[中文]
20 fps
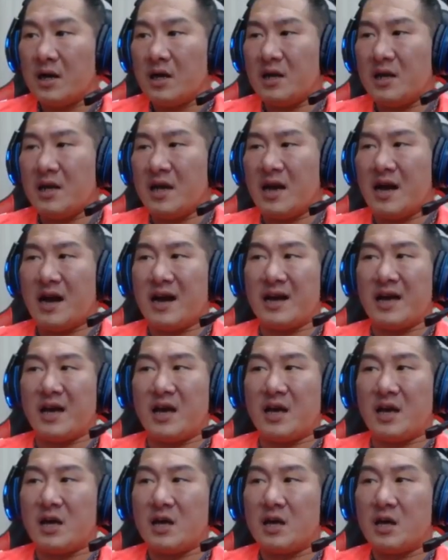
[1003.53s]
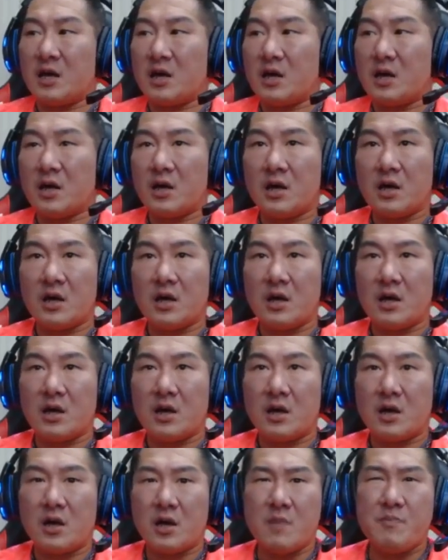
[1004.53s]
你娘嘞！
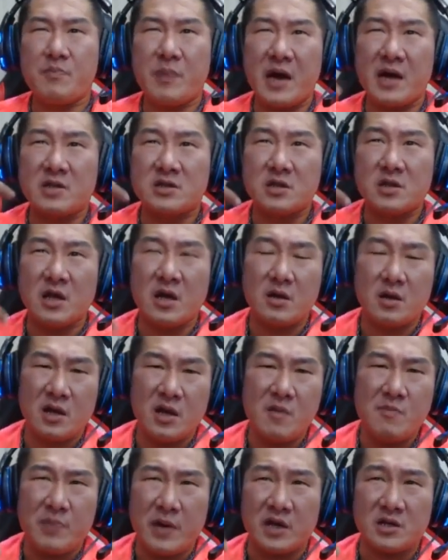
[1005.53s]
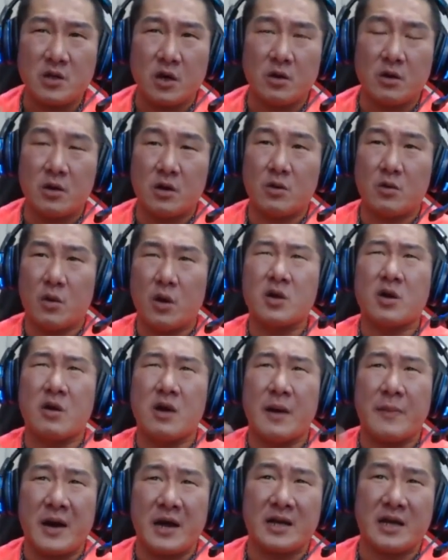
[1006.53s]
恁爸恁恁爸做，我讲
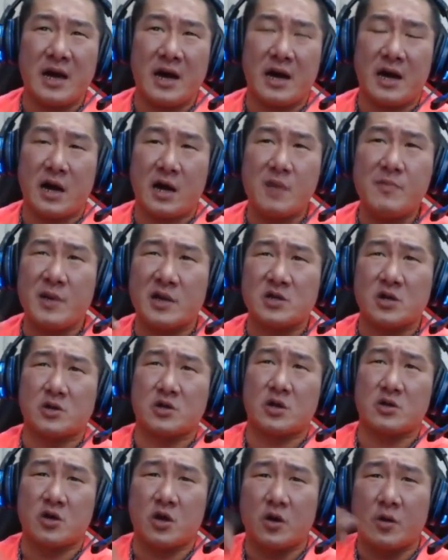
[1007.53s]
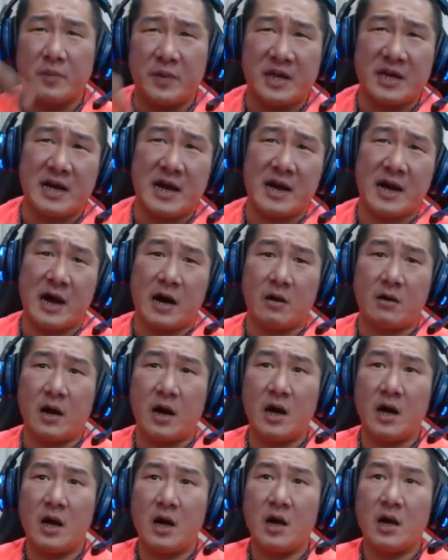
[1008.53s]
较歹听啦，恁爸做总统都比你较牛啦。
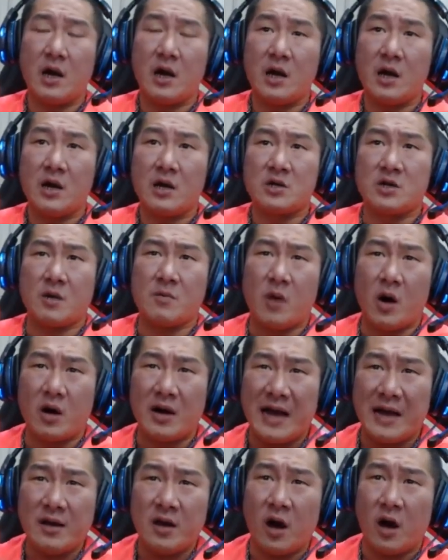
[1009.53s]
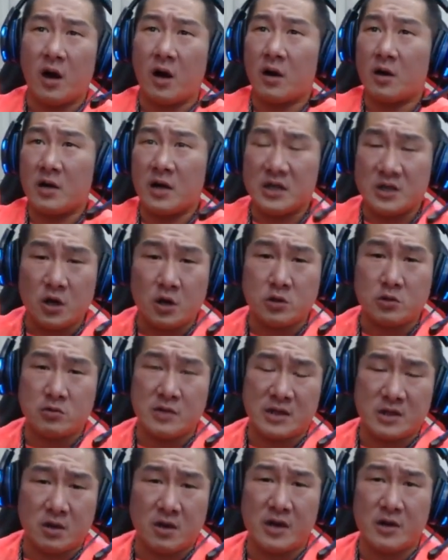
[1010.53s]
上无咱哦，你做事
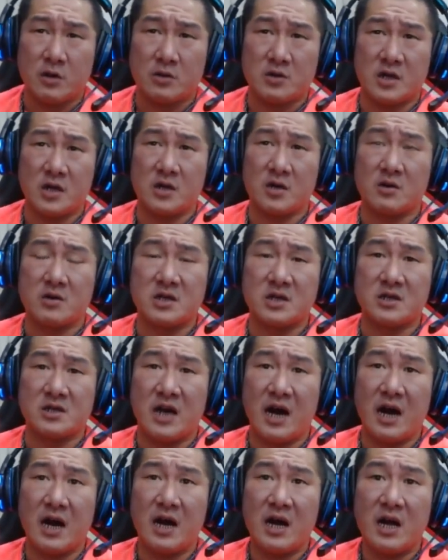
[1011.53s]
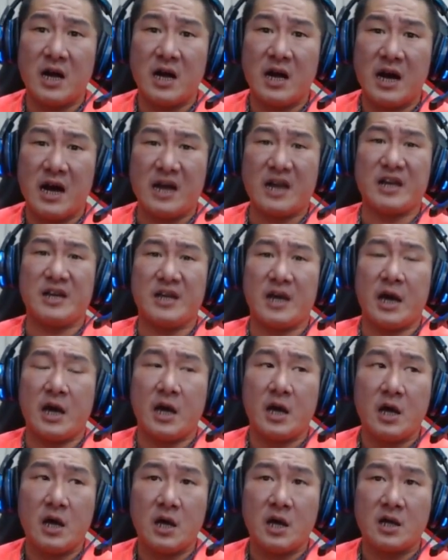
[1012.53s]
业做较有声有色啦。啊，恁嘞，
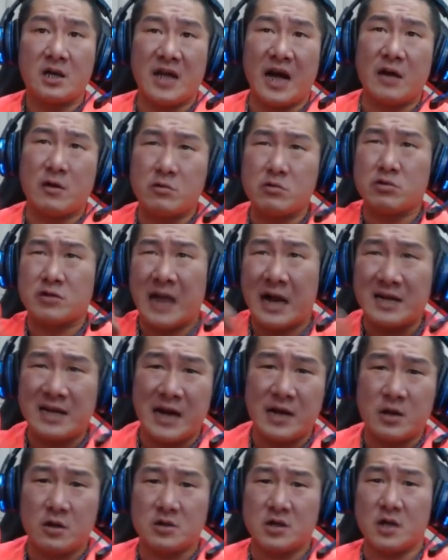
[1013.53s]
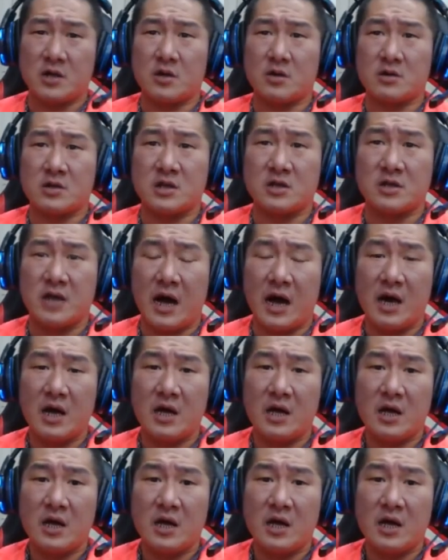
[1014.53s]
贪污贪较有声有色啦。